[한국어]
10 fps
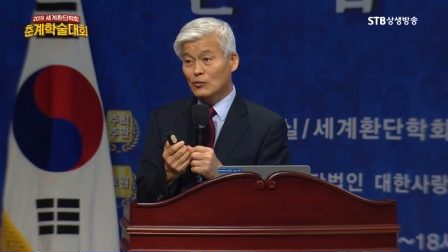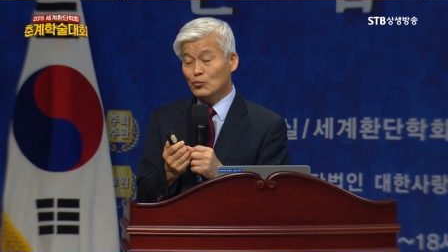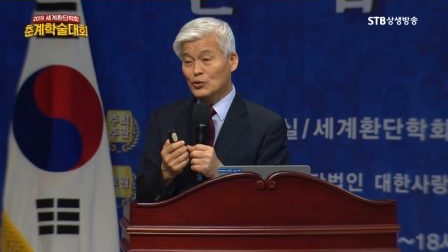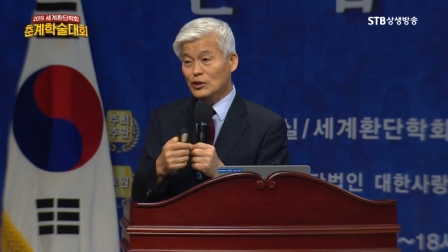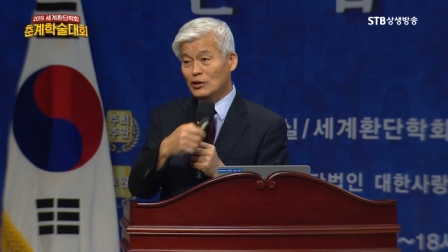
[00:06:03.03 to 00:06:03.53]

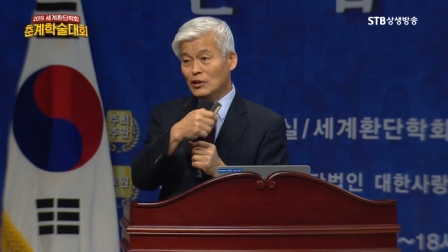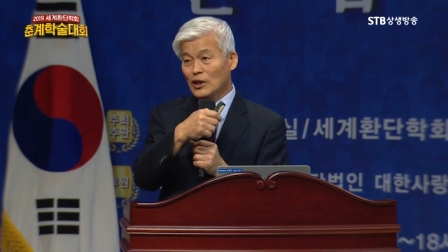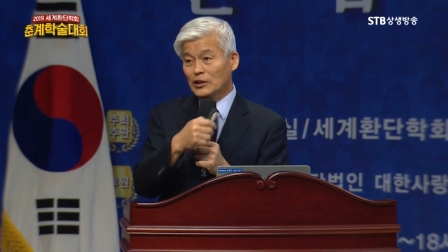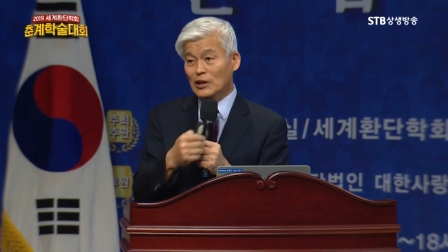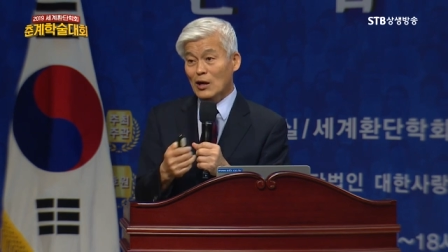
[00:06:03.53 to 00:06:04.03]
우리
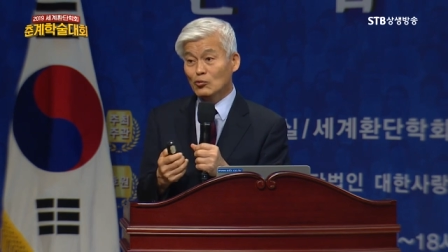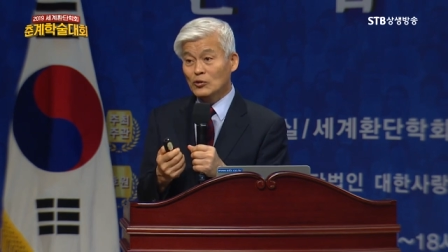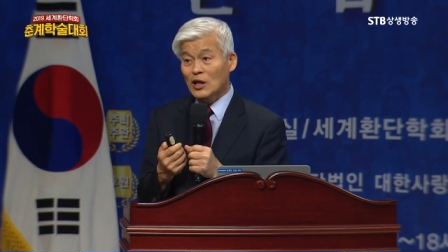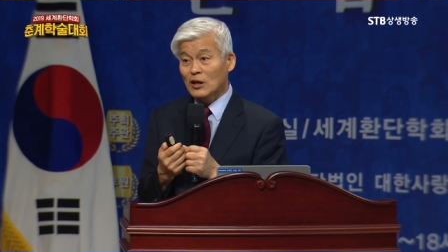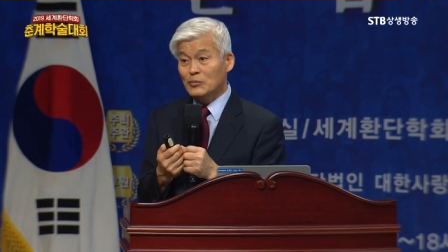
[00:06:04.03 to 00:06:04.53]
당군
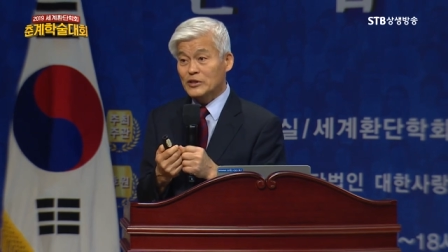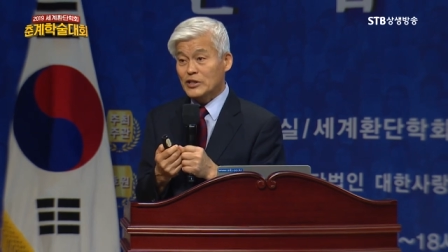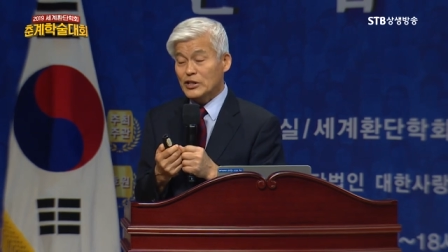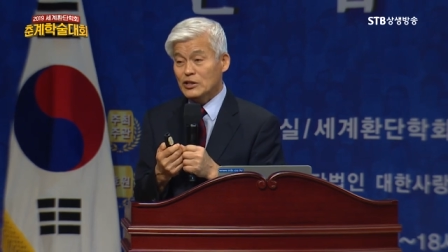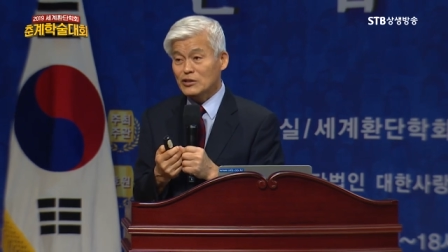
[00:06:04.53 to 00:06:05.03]
할아버지
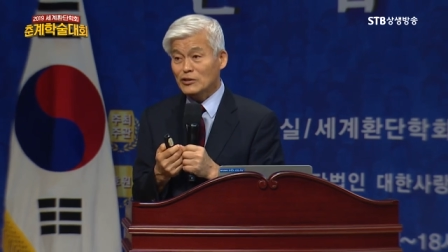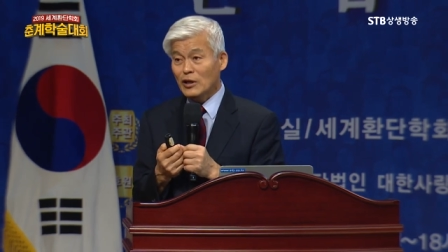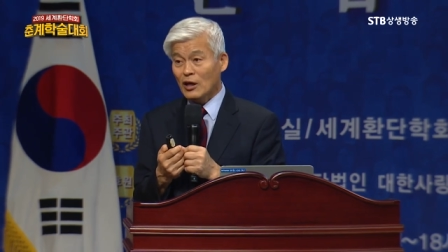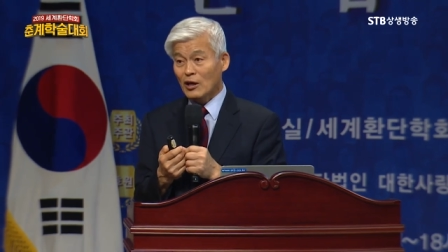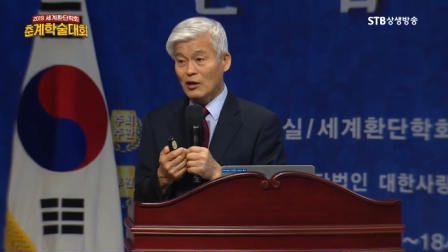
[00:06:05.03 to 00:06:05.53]

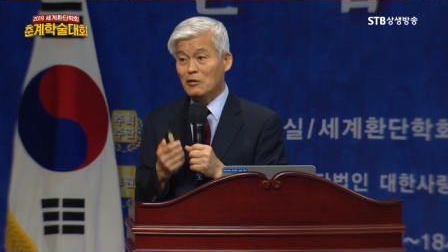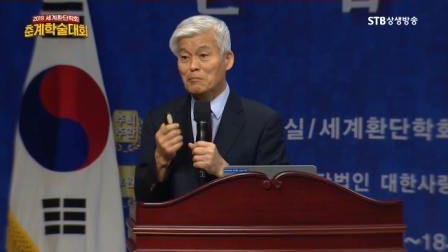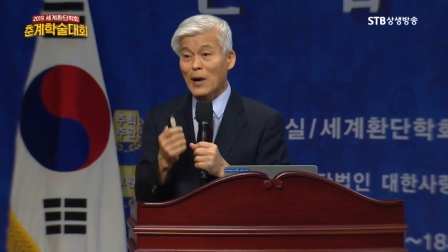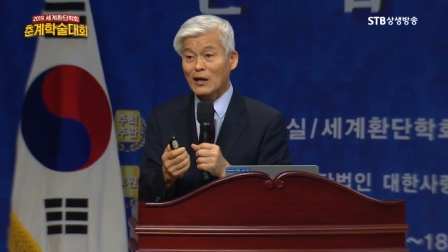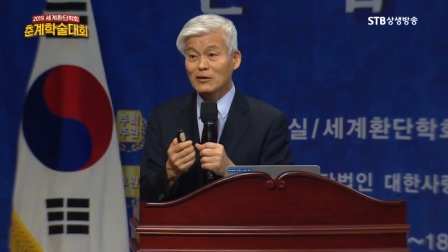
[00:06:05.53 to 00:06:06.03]
이전에
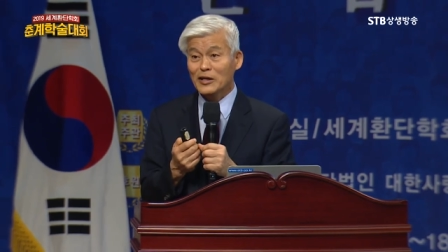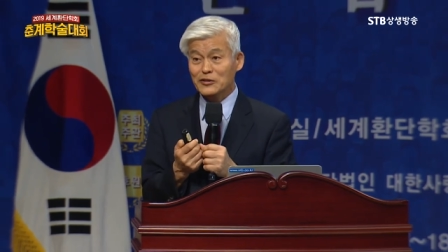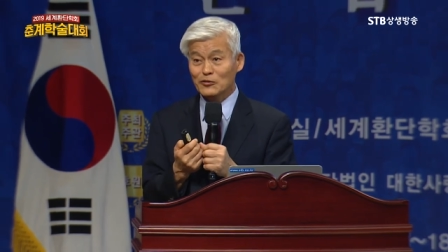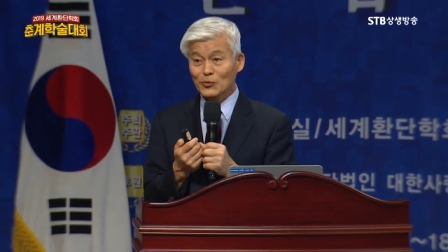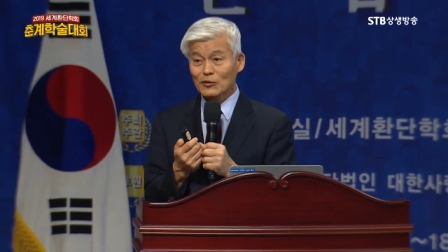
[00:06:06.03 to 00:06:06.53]
말을
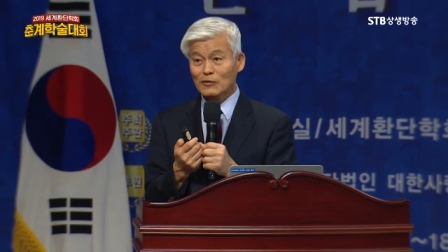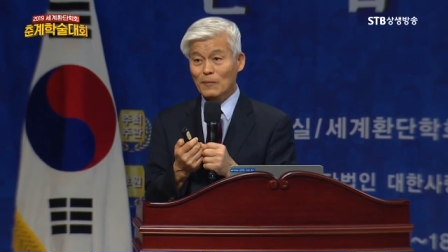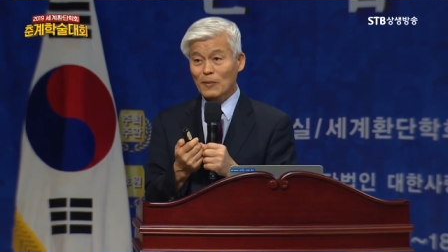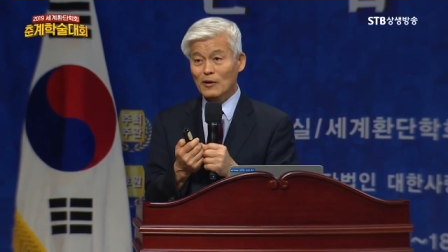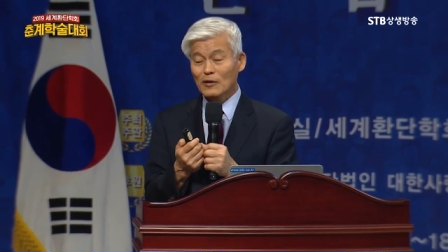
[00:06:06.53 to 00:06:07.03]
했으면
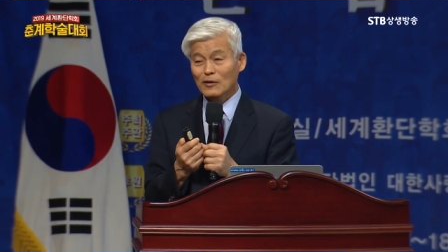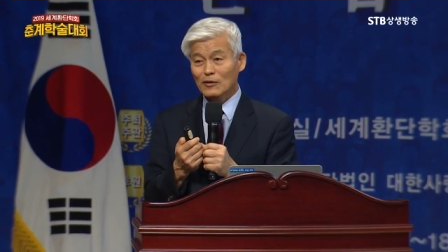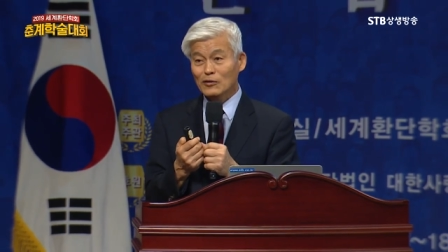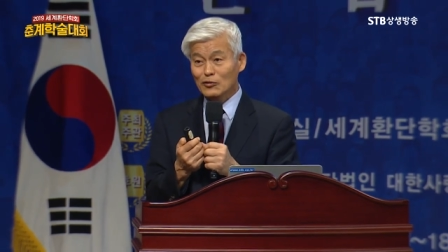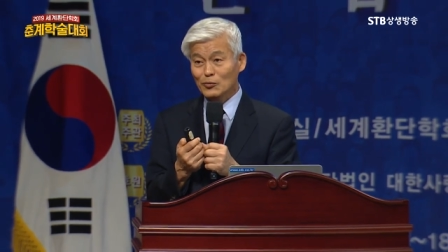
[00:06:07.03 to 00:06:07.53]

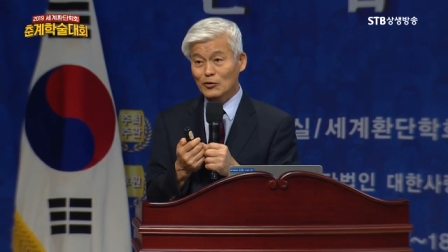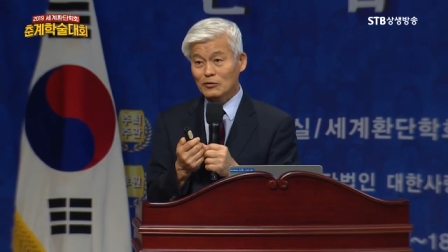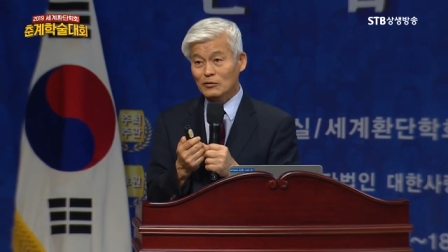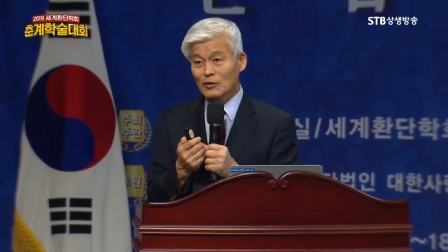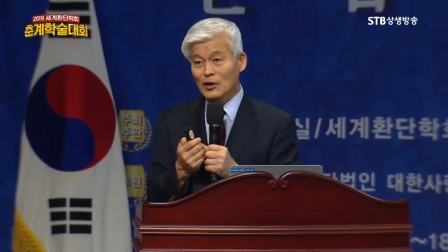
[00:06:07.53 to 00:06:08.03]

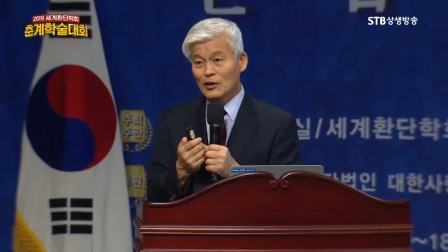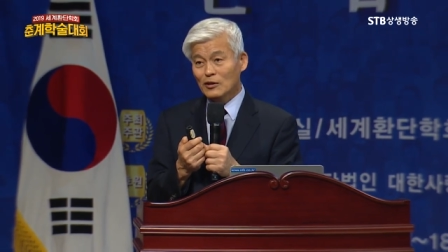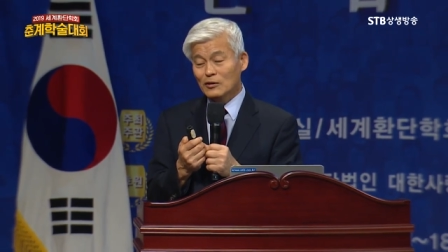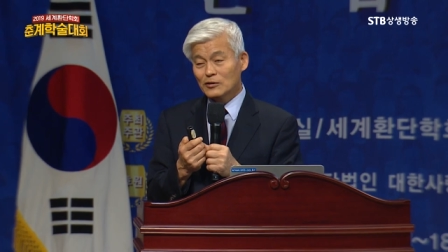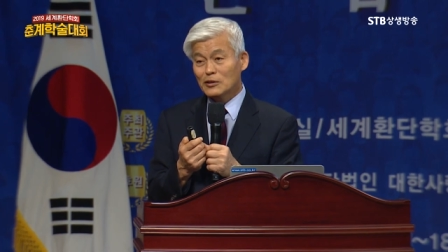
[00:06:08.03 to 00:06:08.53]
그러면
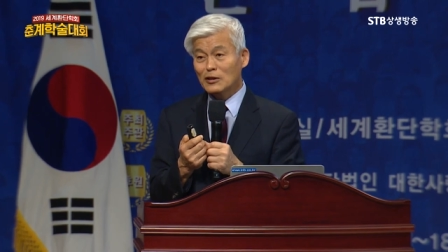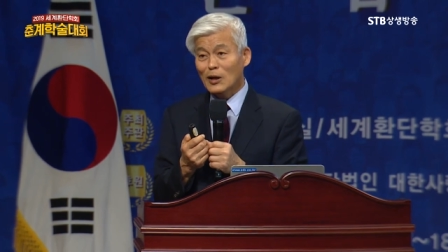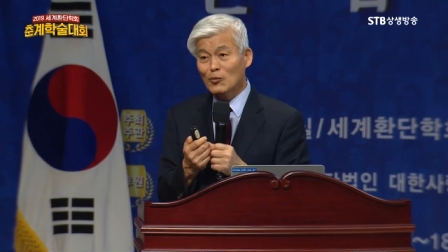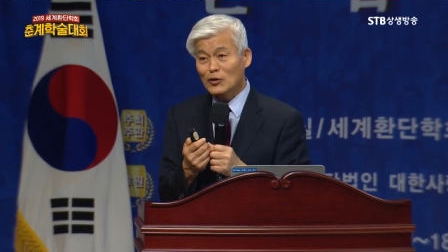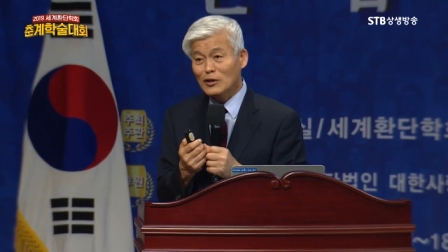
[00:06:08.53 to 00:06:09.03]

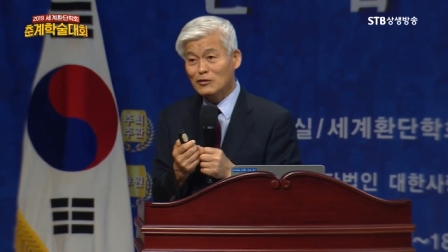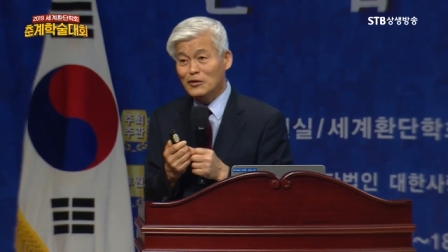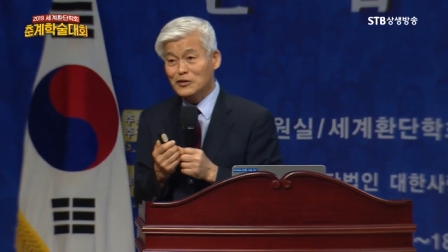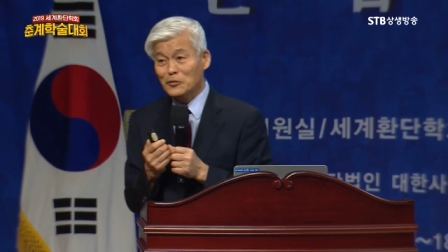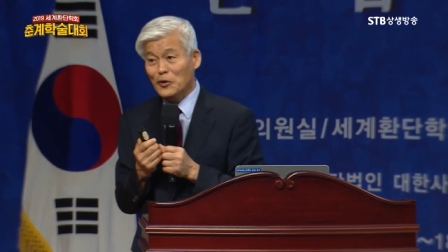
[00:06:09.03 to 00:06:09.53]
석가모니가
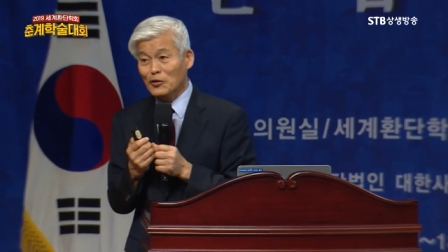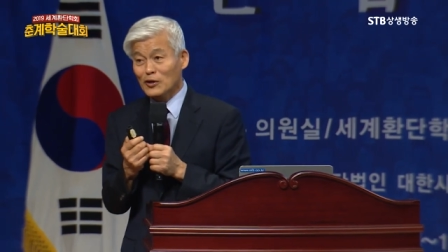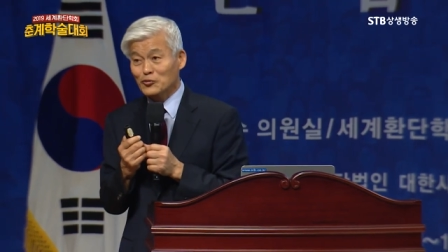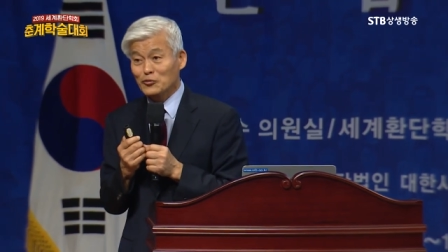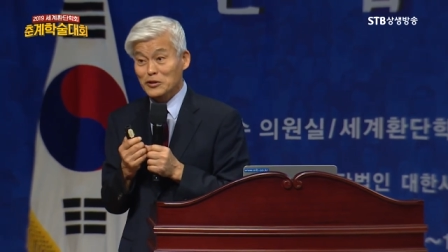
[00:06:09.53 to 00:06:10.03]
거기서
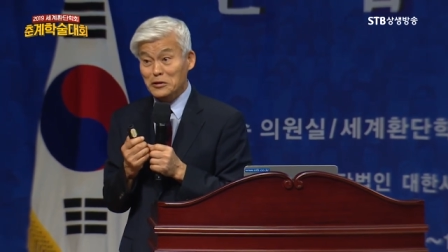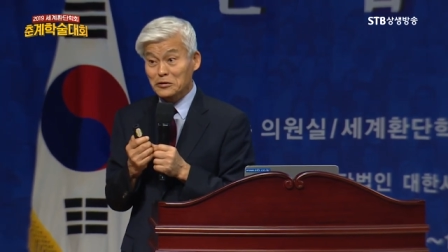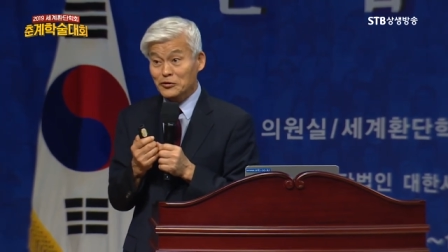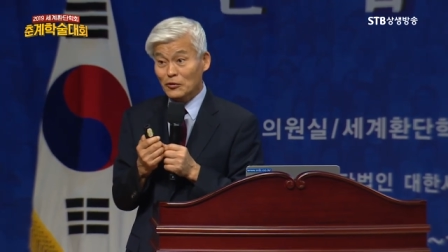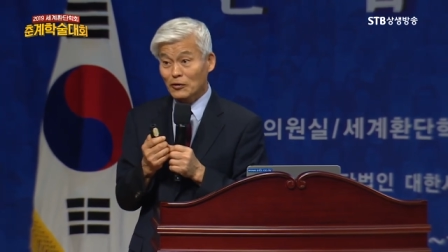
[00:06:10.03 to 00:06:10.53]
배워갈 수도 있는
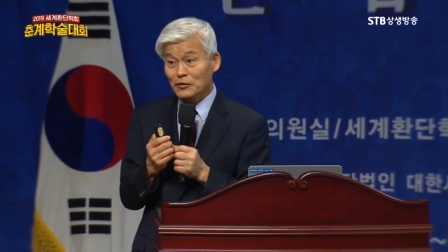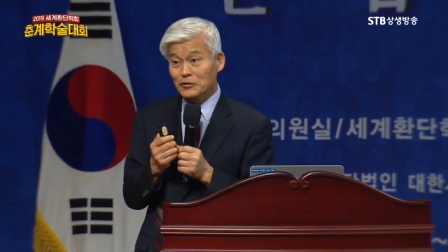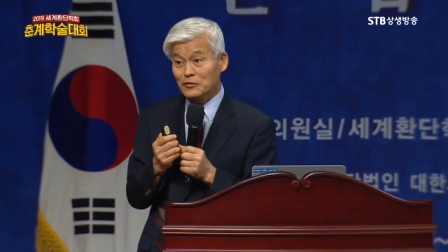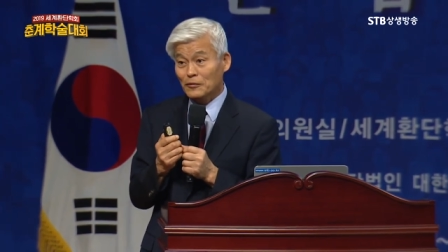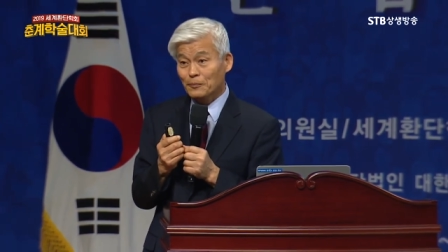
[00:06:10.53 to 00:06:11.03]
거죠.
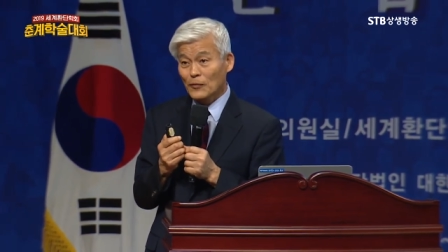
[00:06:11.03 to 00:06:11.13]
그렇죠?